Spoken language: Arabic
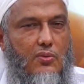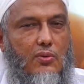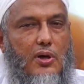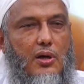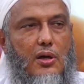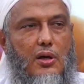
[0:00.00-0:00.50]

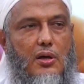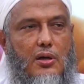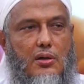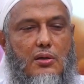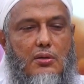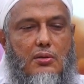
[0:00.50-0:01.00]

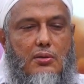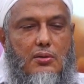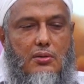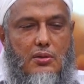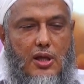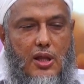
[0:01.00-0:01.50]

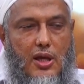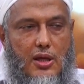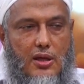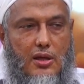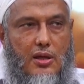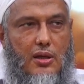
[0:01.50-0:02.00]

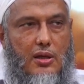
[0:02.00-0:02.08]
وكذلك